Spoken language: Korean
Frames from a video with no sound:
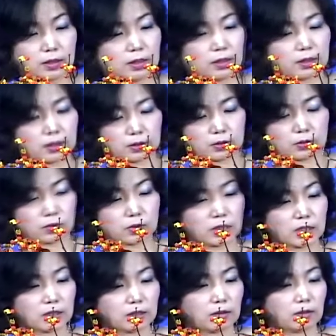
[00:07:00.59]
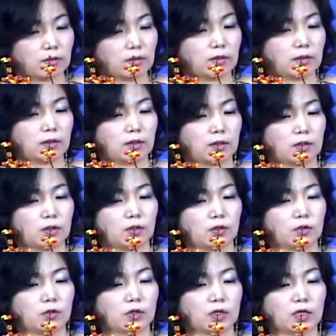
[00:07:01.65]
네, 이렇게 해서
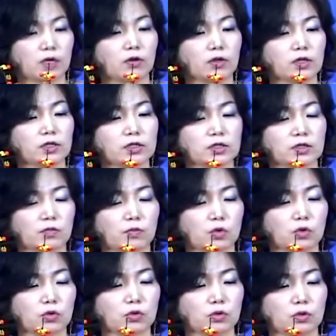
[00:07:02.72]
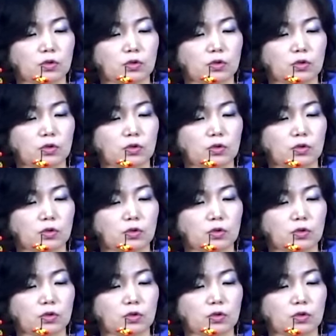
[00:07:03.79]
이렇게 연결점도